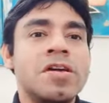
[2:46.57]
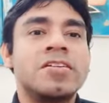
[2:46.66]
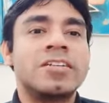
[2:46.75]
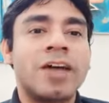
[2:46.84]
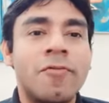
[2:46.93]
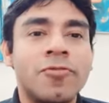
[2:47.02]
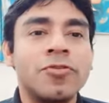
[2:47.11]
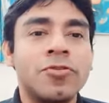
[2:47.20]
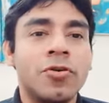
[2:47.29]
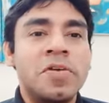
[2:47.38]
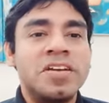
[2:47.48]

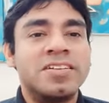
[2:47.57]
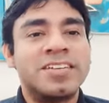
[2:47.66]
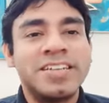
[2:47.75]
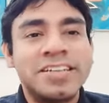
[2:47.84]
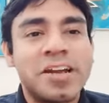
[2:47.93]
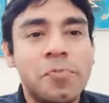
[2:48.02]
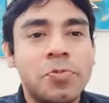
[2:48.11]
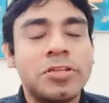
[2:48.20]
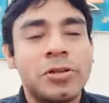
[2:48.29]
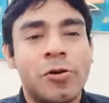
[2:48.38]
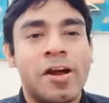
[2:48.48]
সাফল্য বীজ সেটার
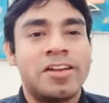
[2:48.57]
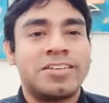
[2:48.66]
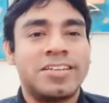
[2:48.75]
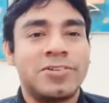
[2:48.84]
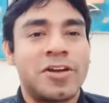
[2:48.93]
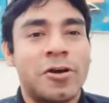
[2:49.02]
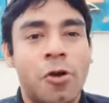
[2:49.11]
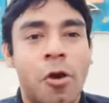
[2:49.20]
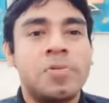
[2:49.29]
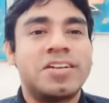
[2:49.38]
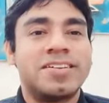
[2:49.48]
প্রতি লয়াল ছিল না
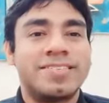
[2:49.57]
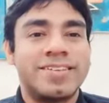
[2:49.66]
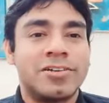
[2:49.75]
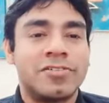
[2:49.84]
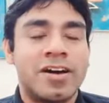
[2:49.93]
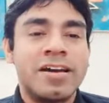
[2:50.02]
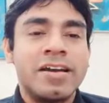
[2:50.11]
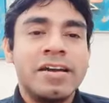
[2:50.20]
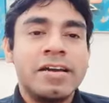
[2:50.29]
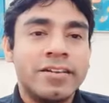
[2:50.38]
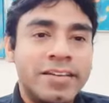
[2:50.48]
কমিটেড ছিল না
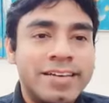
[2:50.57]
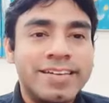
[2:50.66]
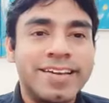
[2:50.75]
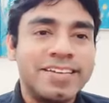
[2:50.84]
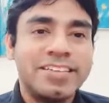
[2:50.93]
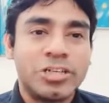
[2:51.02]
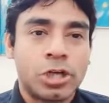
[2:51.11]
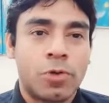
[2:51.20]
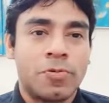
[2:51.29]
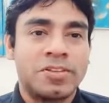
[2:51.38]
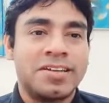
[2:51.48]
সেটাকে যে
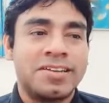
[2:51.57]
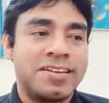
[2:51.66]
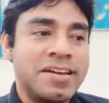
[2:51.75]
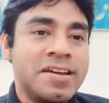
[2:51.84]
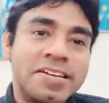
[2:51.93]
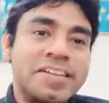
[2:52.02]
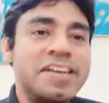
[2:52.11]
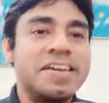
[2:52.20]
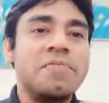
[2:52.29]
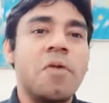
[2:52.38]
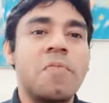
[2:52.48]
সময় দেনি সে
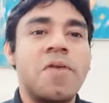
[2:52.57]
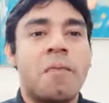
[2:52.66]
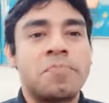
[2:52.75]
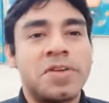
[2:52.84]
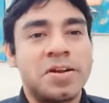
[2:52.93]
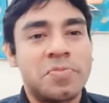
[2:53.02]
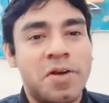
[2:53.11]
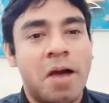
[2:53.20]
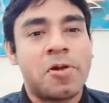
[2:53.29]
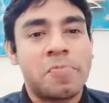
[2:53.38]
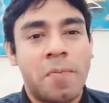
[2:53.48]
কিভাবে আপনার এবং
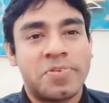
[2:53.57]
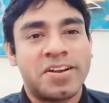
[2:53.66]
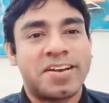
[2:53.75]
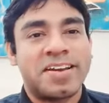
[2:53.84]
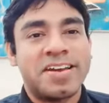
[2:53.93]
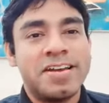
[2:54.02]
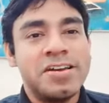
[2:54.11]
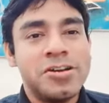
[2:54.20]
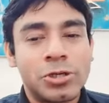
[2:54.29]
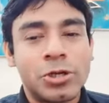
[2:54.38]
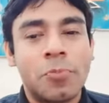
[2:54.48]
আমার ব্যবসাকে
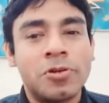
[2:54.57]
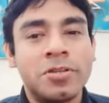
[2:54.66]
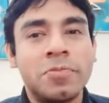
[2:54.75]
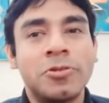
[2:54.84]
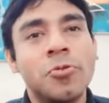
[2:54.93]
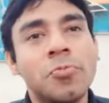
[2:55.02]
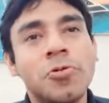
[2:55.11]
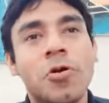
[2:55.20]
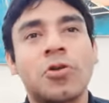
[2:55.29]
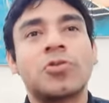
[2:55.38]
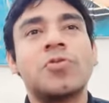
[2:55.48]
সময় দিবে তবুও
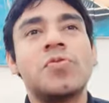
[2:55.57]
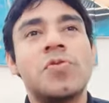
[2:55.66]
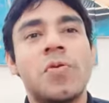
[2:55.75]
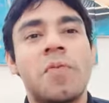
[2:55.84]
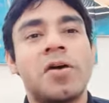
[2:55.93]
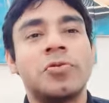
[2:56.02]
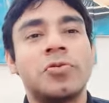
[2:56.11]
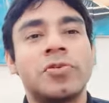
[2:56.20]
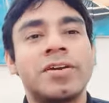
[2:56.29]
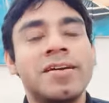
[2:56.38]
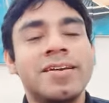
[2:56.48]
অসংখ্য মানুষ
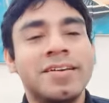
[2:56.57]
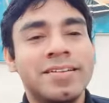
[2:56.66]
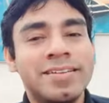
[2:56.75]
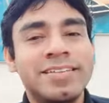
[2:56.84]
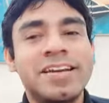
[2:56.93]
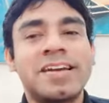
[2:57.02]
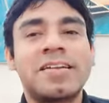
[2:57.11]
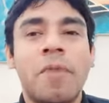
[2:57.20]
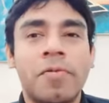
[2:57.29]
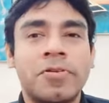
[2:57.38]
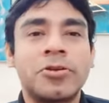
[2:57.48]
নিজে একটা
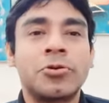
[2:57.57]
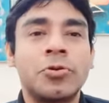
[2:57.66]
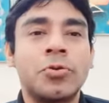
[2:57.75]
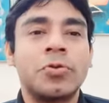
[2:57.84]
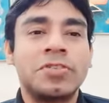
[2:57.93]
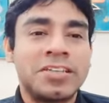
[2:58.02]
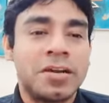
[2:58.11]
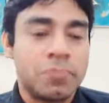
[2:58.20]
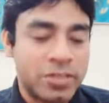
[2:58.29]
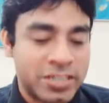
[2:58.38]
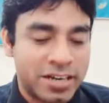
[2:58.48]
ব্যবসা শুরু করতে চান
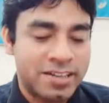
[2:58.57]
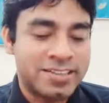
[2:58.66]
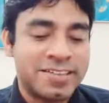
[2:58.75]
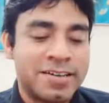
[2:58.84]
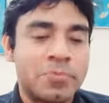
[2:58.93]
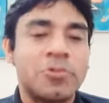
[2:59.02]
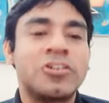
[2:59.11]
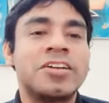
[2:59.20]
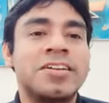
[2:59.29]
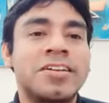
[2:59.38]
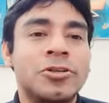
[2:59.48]
বা চালাতে চান এবং
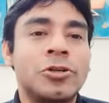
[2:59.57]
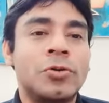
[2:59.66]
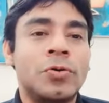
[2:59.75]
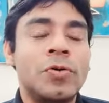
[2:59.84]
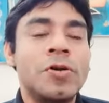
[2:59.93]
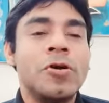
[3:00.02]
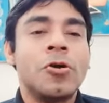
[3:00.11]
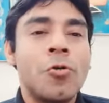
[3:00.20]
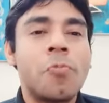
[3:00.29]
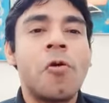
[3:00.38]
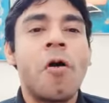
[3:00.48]
সেটার জন্য
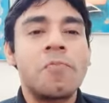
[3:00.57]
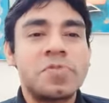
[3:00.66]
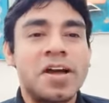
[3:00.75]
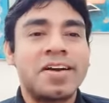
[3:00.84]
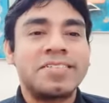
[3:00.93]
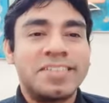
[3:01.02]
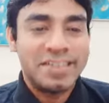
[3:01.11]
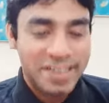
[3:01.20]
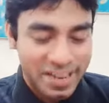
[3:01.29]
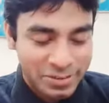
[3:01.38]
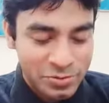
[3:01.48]
খুব কম টাকাতে
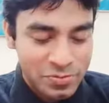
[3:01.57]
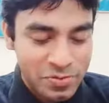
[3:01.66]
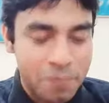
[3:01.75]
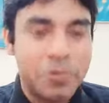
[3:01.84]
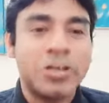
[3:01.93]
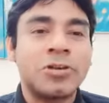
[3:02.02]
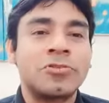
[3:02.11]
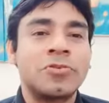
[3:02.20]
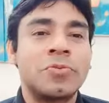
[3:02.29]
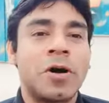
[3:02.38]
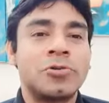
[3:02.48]
একজন বিশ্বস্ত
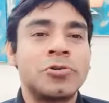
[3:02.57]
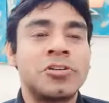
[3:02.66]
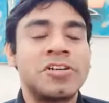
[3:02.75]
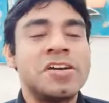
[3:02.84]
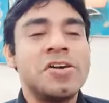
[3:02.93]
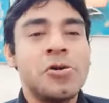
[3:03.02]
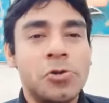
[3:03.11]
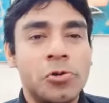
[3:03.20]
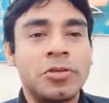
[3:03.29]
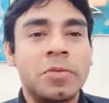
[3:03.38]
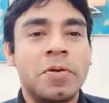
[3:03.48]
মানুষ
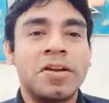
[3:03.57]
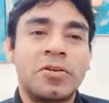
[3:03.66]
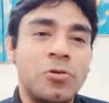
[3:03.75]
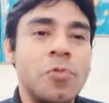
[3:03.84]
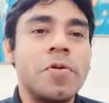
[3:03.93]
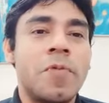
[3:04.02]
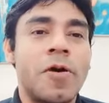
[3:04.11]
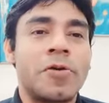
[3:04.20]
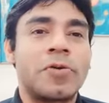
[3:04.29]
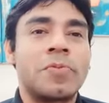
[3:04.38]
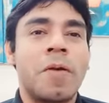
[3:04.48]
খুঁজে বেড়ান খুবই
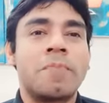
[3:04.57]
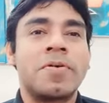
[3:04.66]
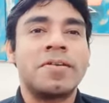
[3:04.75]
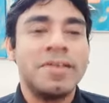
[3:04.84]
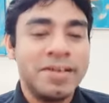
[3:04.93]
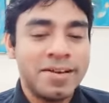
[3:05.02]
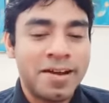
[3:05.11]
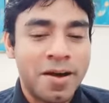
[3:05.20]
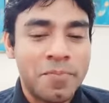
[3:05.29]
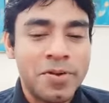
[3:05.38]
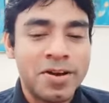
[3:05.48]
ভয়ঙ্কর ব্যাপার
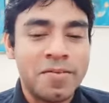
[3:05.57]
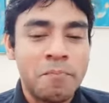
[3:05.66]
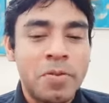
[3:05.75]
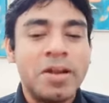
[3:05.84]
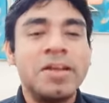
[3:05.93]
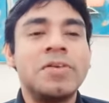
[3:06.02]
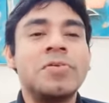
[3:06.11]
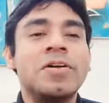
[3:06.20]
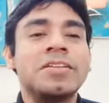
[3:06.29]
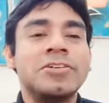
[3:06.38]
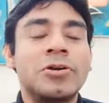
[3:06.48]
আমরা
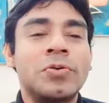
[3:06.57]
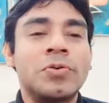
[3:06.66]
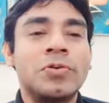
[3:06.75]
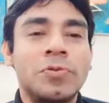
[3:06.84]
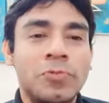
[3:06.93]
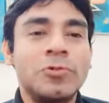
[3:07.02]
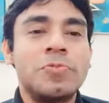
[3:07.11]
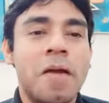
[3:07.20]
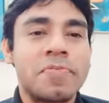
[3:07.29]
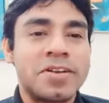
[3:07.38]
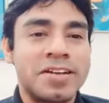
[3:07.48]
বিল্ডিংগুলোতে যখন শুধু
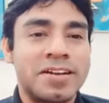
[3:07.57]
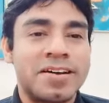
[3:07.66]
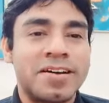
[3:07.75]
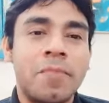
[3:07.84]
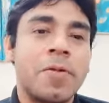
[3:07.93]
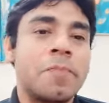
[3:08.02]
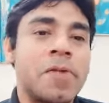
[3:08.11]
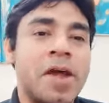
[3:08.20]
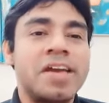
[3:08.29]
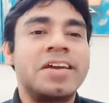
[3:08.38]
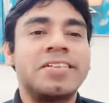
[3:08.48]
ব্যবসা না আমরা
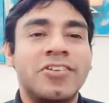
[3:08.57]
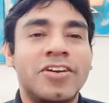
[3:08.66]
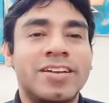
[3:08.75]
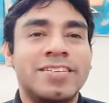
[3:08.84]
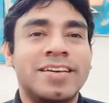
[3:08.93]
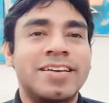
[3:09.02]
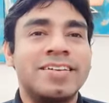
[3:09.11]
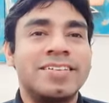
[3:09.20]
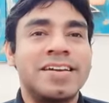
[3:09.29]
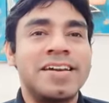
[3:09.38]
প্রায় ক্ষেত্রে এটা দেখি যে